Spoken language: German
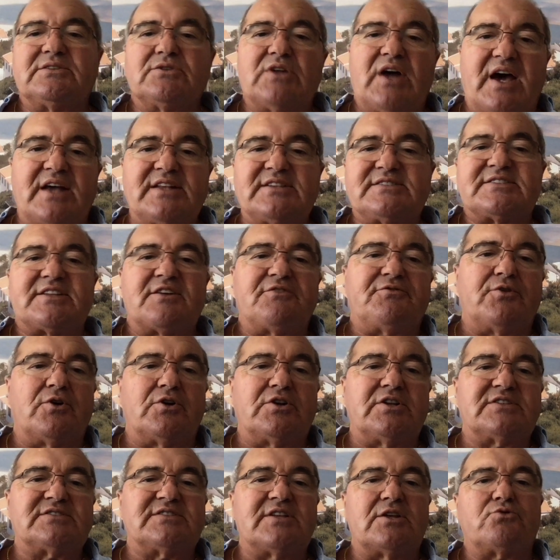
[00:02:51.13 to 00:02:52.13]
Eins davon
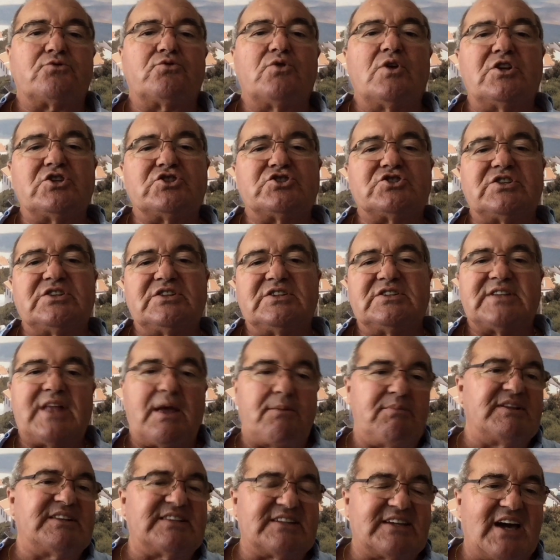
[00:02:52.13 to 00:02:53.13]
ist natürlich die
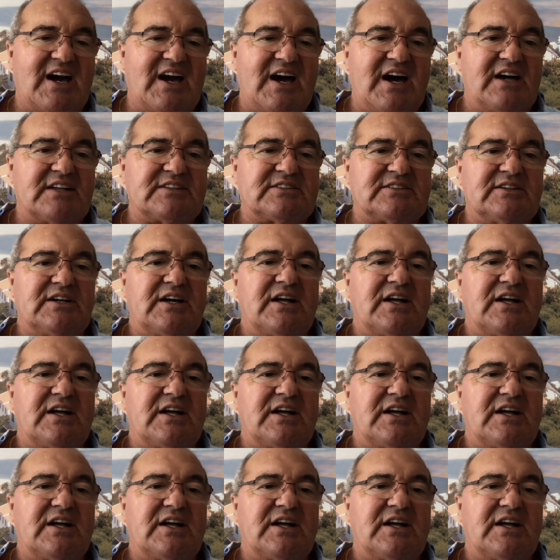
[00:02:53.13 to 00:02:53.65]
Debitkarte,